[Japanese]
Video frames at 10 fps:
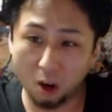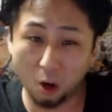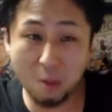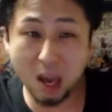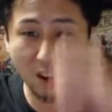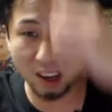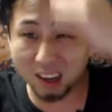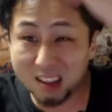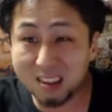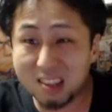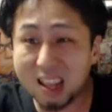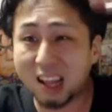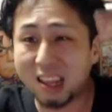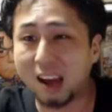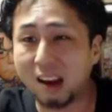おめえら
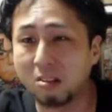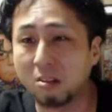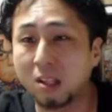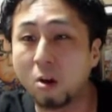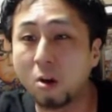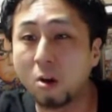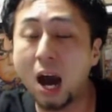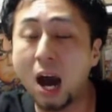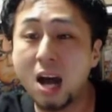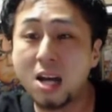リスナーでやれ、そんなもんは。